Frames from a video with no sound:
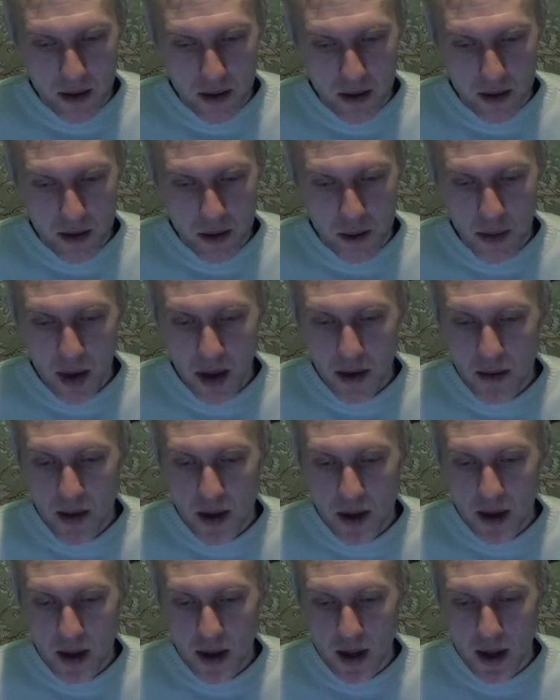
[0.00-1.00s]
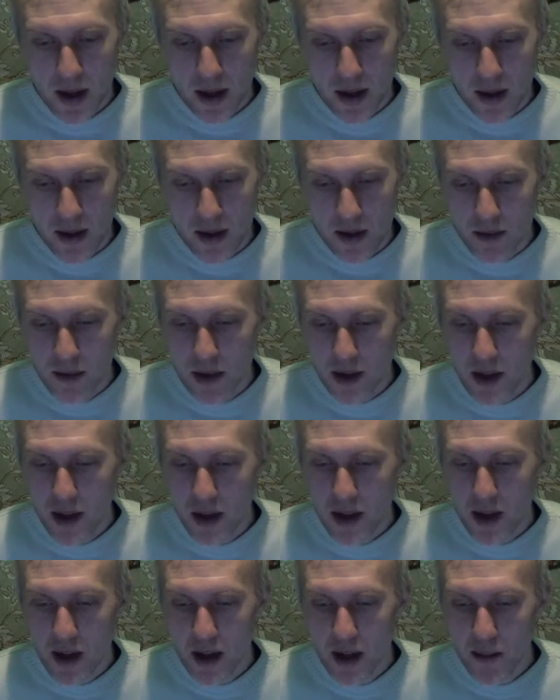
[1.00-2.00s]
то есть проверка
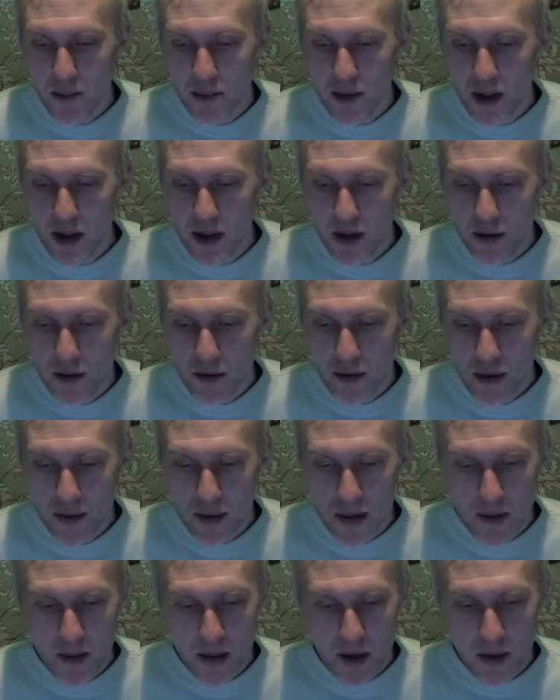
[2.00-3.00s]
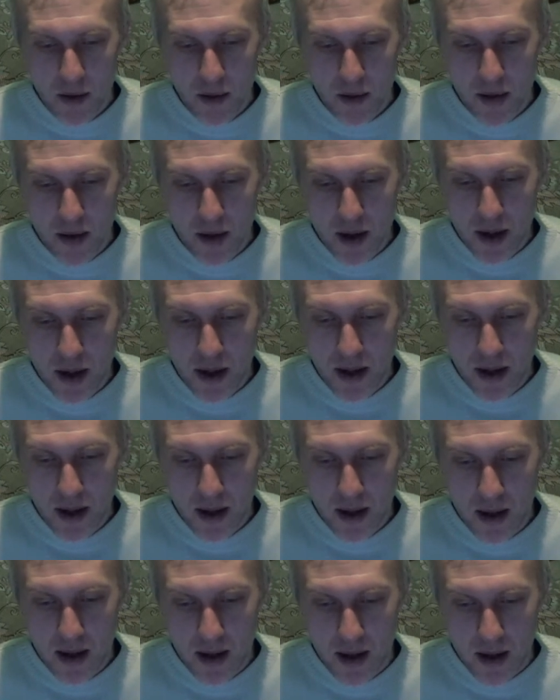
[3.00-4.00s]
вертикальной планировки вокруг
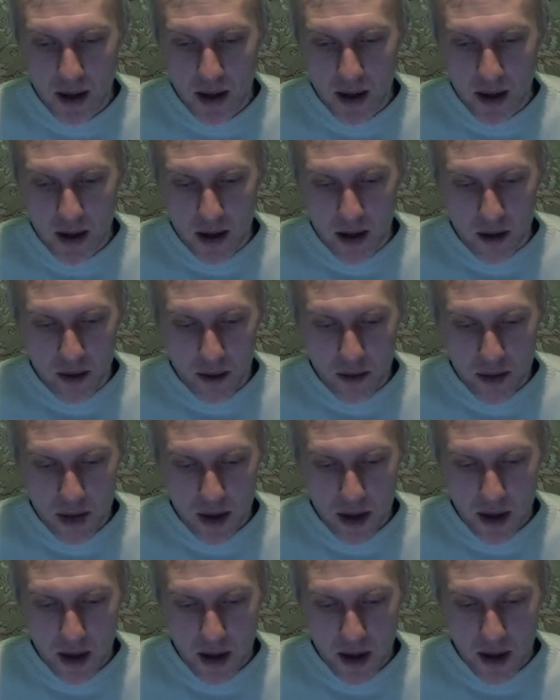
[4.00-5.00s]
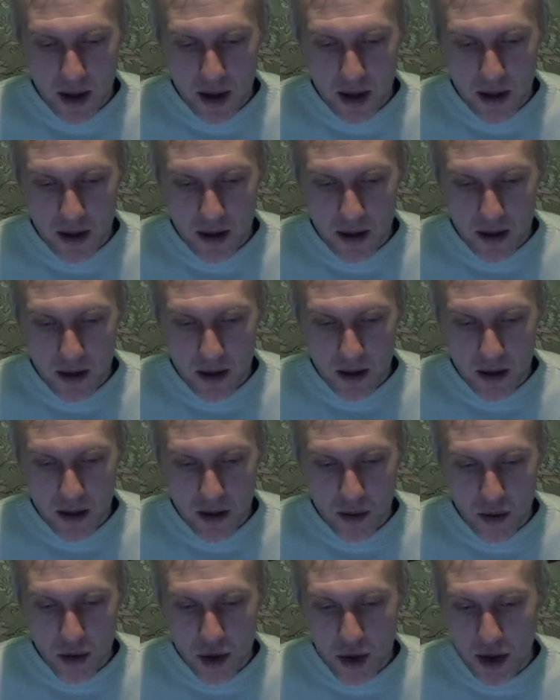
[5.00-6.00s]
здания, устранение
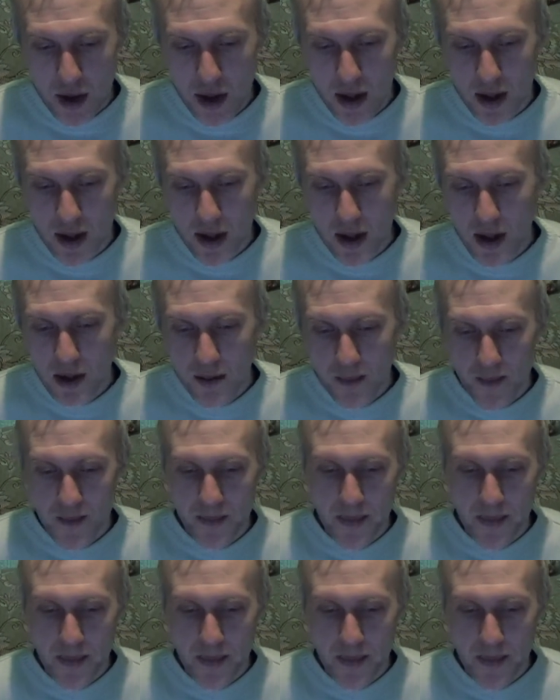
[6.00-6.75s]
нарушений,